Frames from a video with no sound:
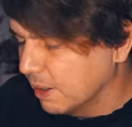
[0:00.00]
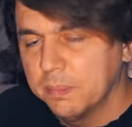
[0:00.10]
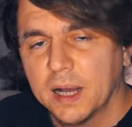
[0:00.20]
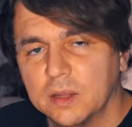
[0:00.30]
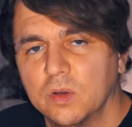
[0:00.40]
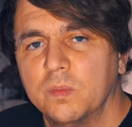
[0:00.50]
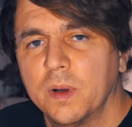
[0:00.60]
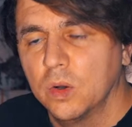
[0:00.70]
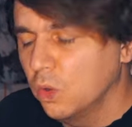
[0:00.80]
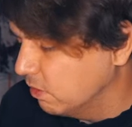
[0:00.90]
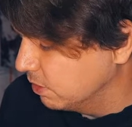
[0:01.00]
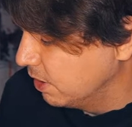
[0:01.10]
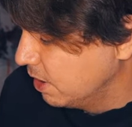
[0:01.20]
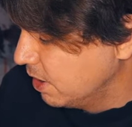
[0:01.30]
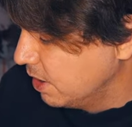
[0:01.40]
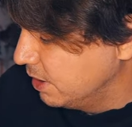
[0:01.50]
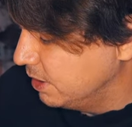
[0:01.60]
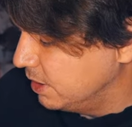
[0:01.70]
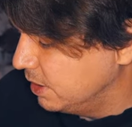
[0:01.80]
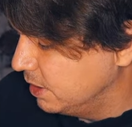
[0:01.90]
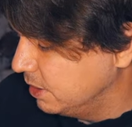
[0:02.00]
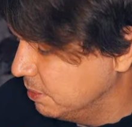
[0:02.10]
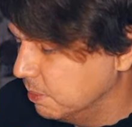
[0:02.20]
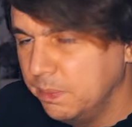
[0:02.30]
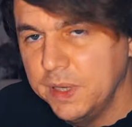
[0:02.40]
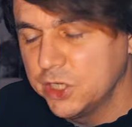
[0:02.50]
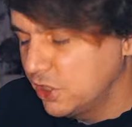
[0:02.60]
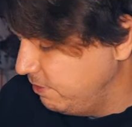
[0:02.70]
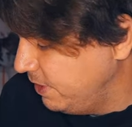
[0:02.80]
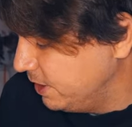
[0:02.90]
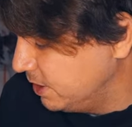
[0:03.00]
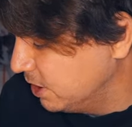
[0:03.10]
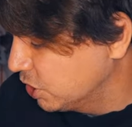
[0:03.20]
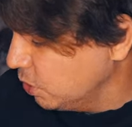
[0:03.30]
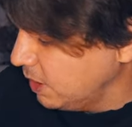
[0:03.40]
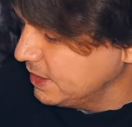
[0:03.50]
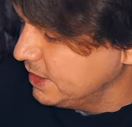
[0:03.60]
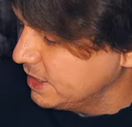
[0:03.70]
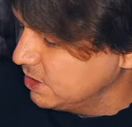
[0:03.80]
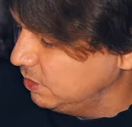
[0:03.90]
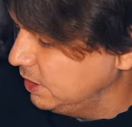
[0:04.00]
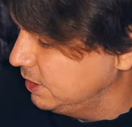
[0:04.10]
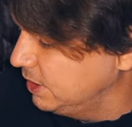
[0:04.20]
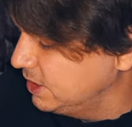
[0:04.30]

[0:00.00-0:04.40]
компактно упакован и меньше весить. Что касается вот этих